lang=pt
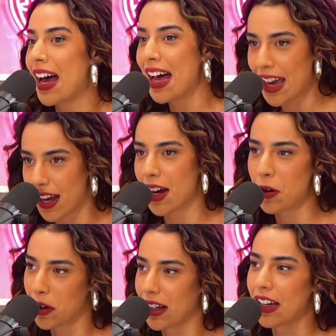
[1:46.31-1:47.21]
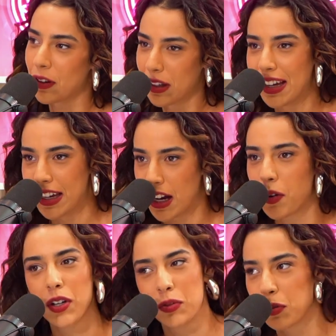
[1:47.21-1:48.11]
A real, a real da
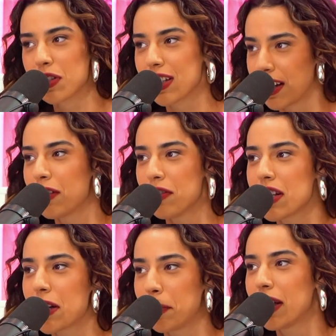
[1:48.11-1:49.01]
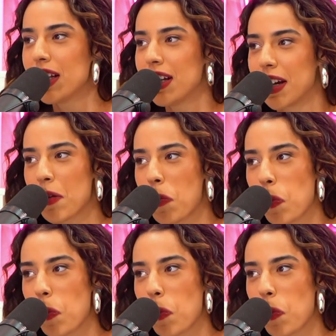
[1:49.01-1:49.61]
real é que eu não consigo nem conversar perto dele, né?